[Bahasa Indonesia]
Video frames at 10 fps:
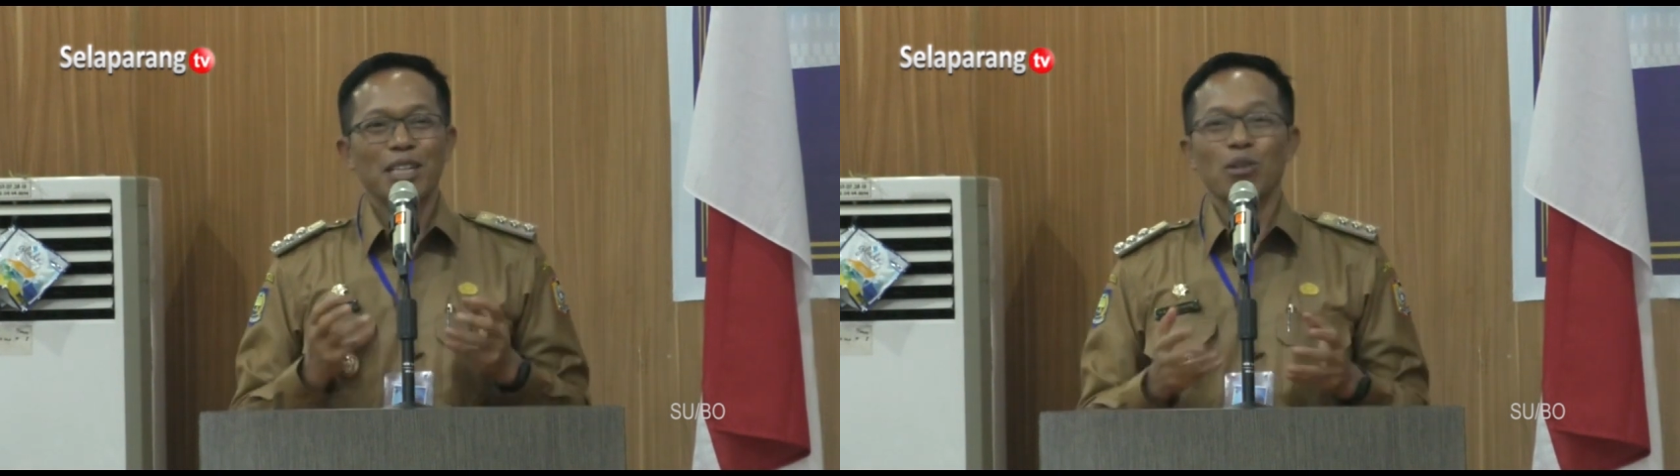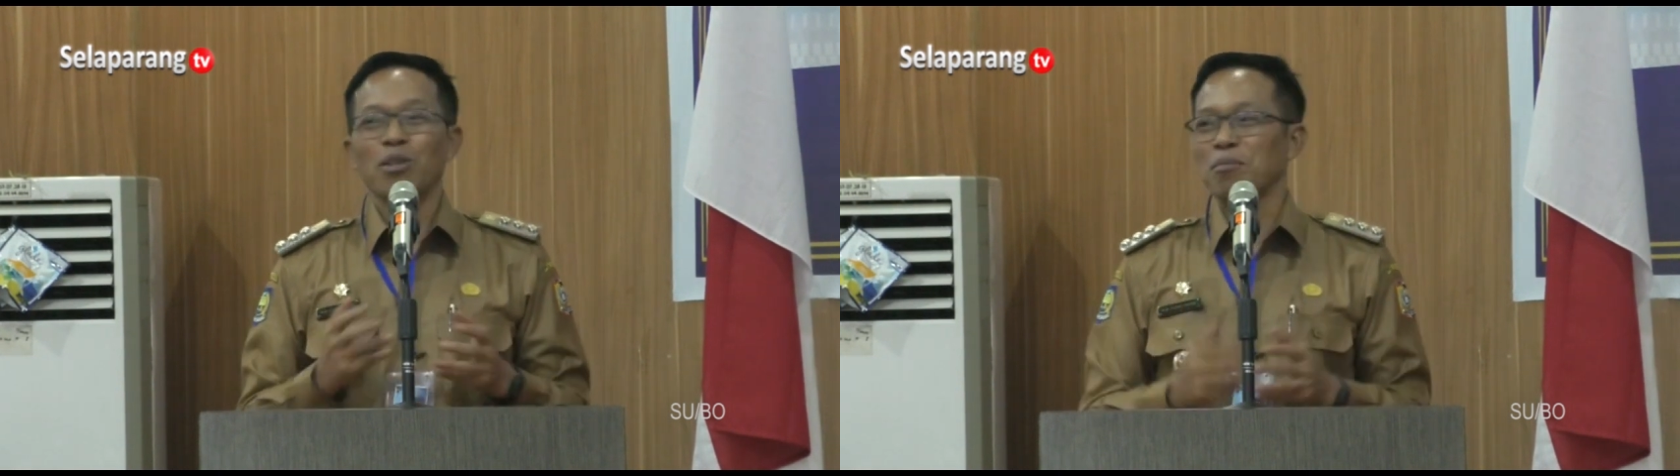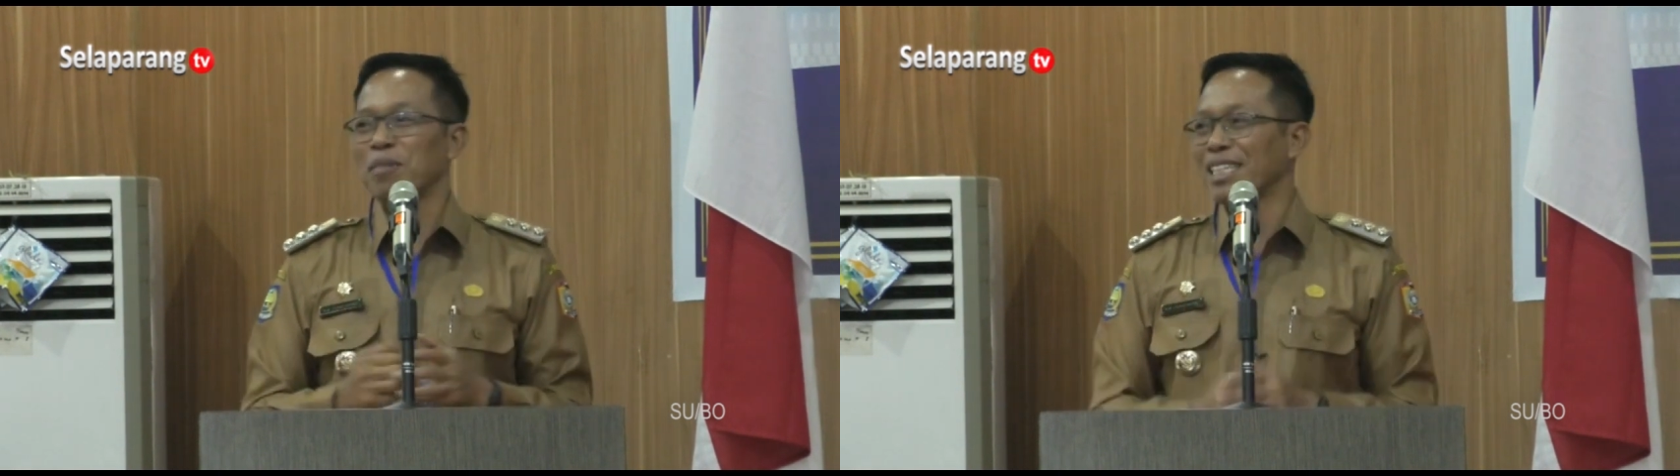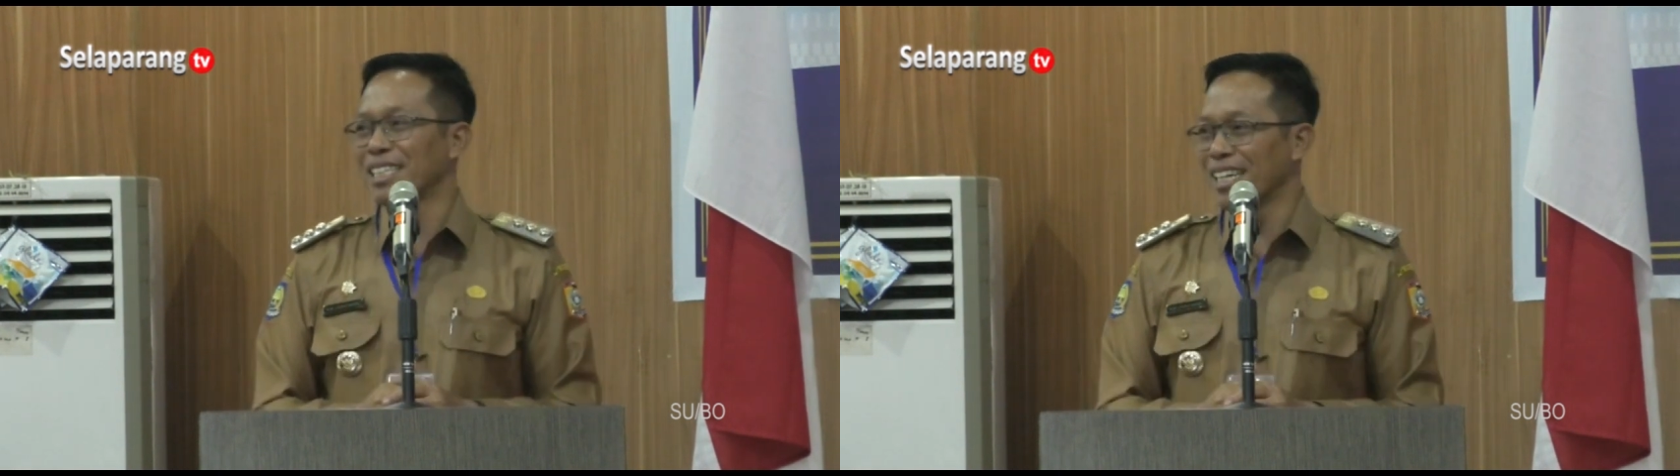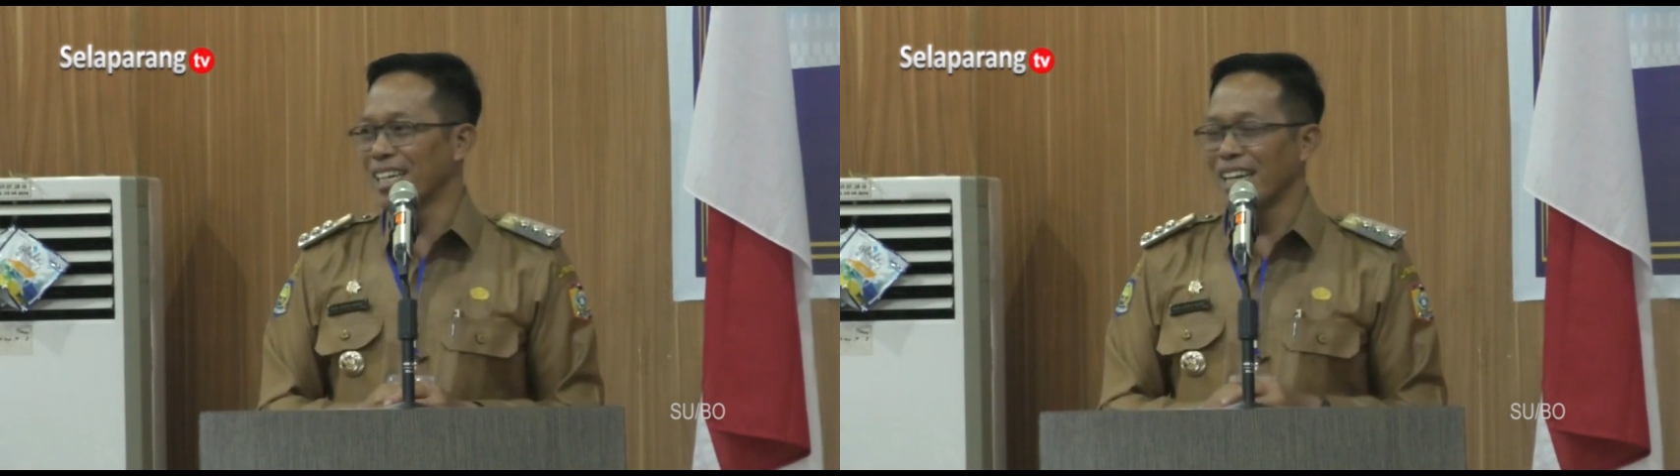
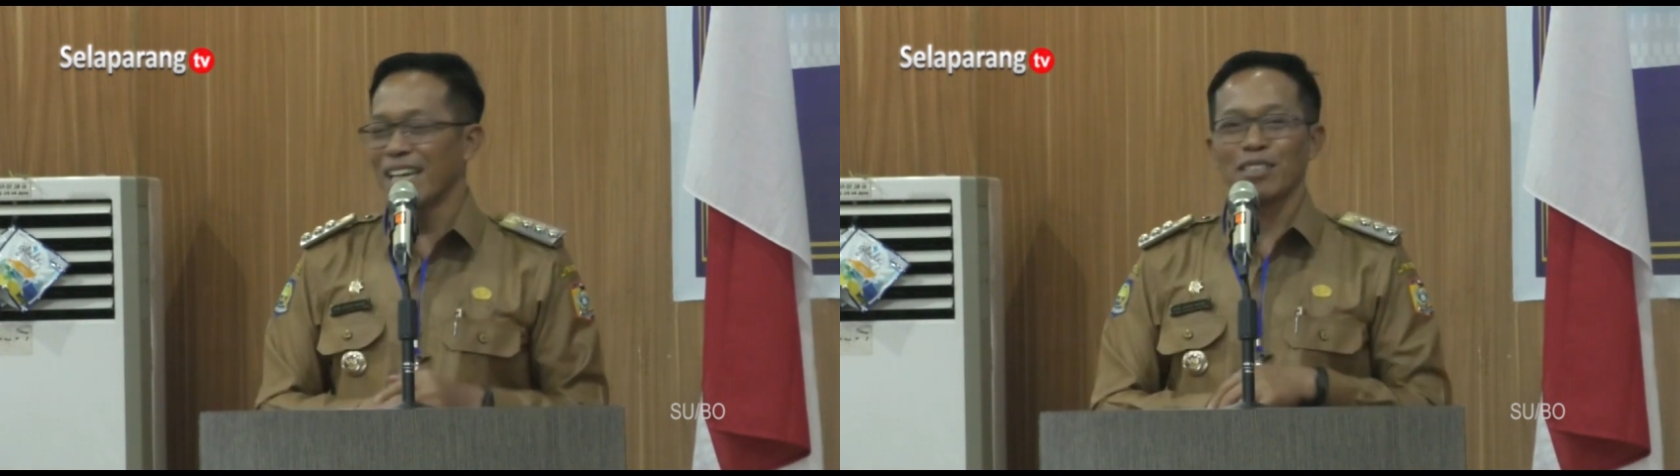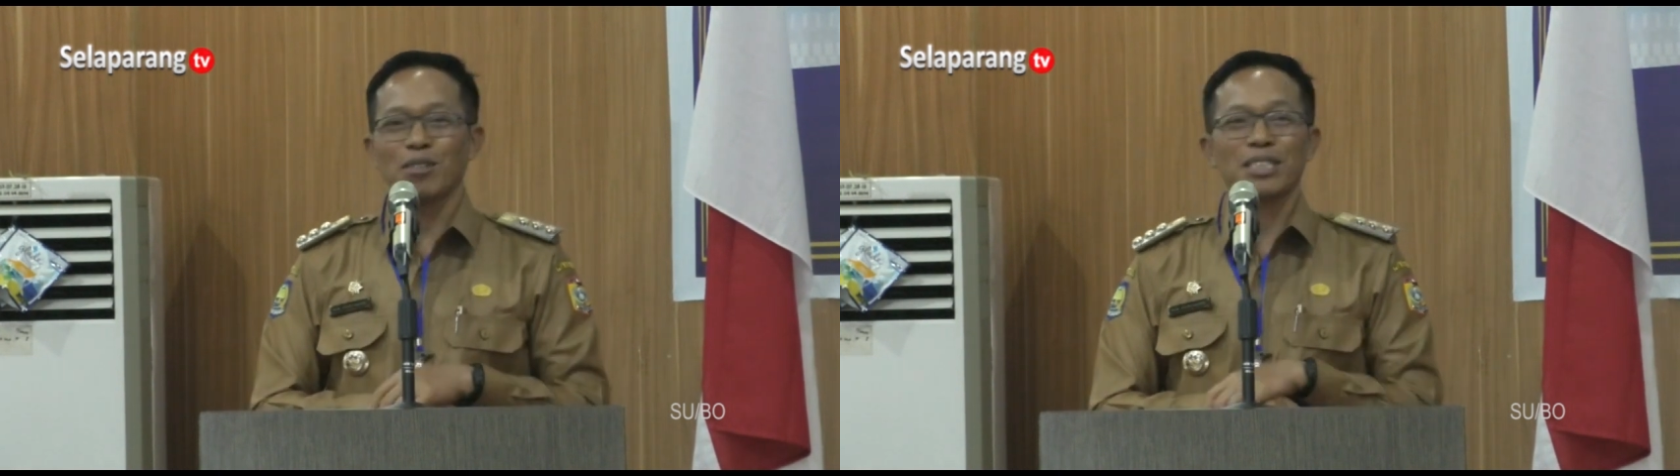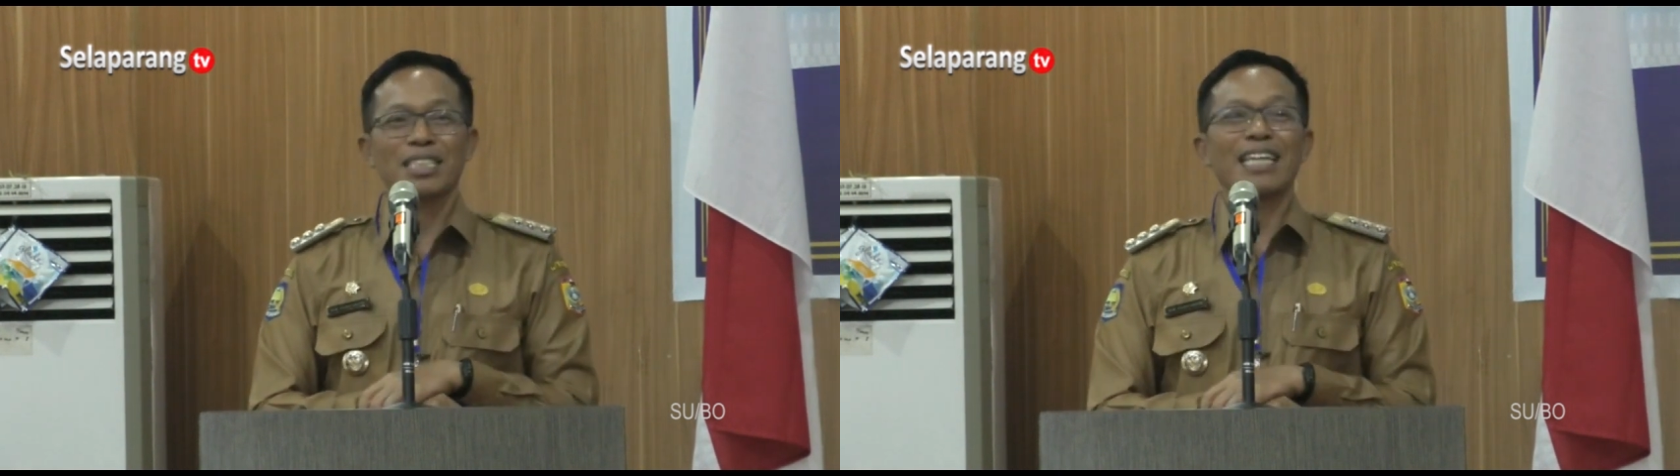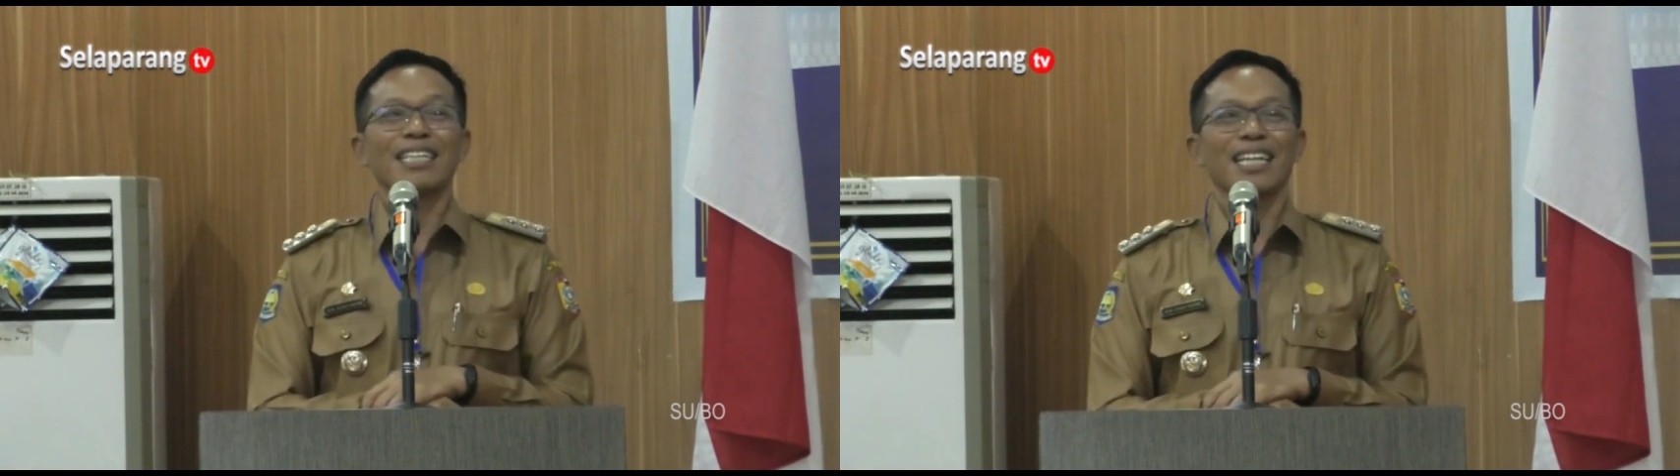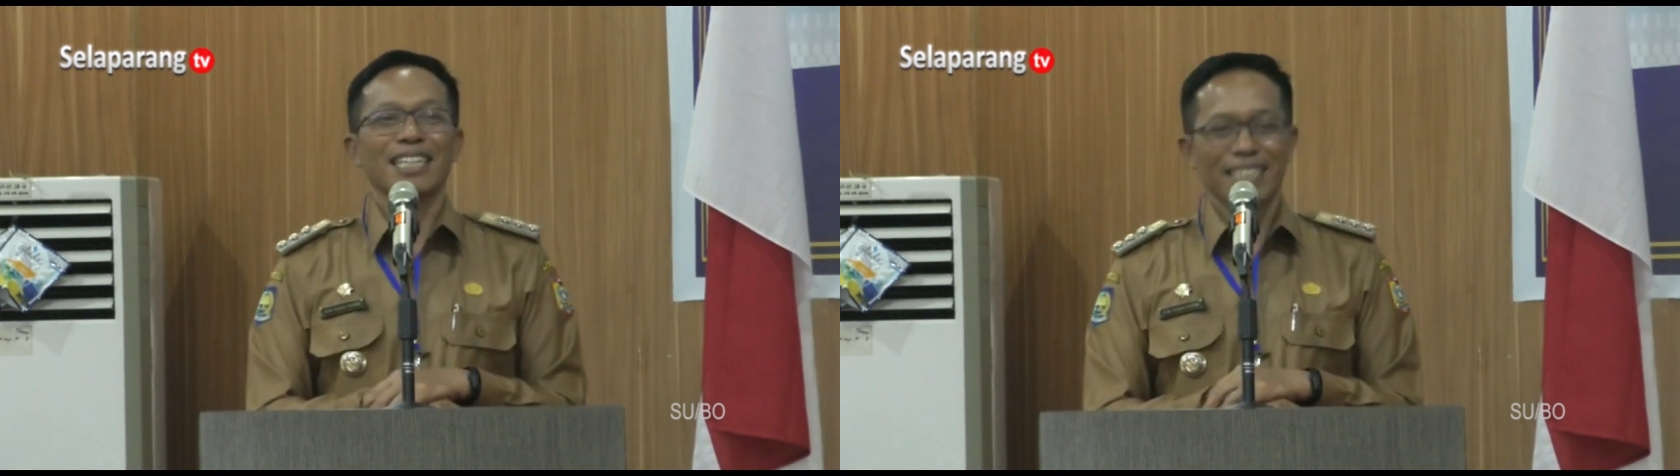normanya atau
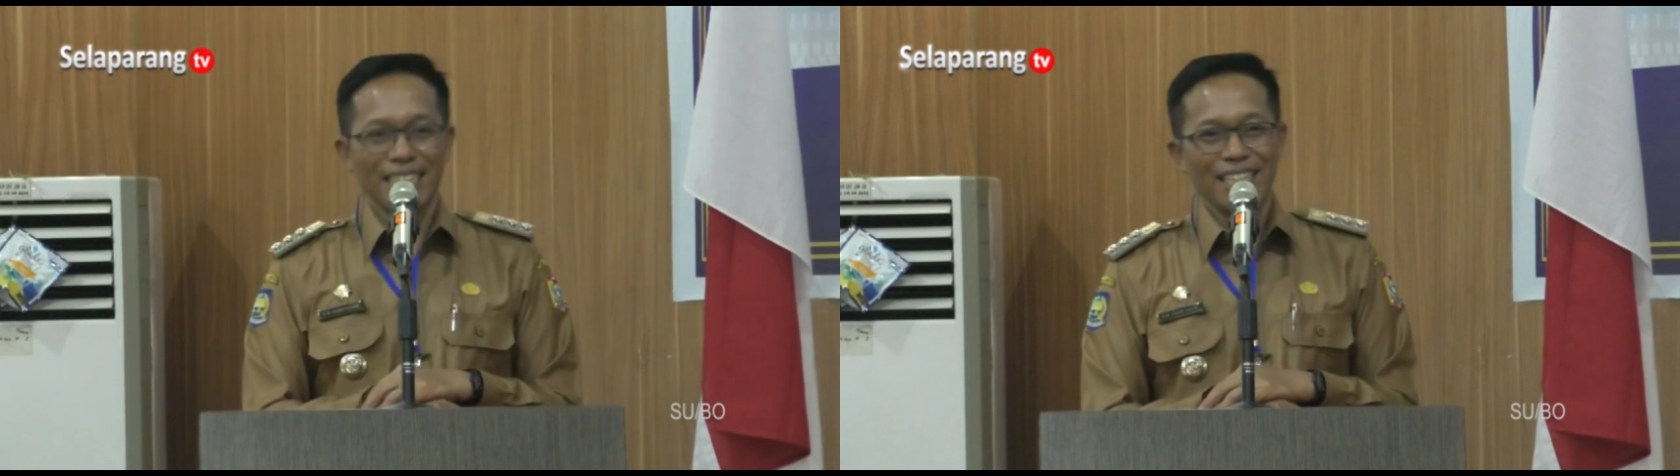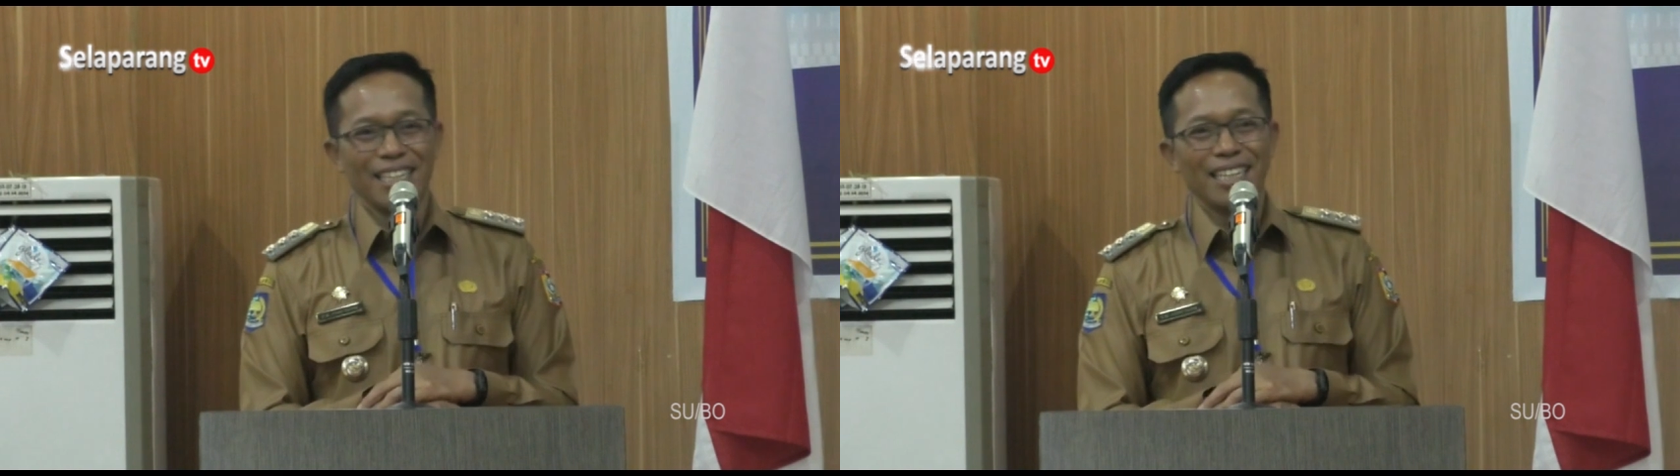standarnya.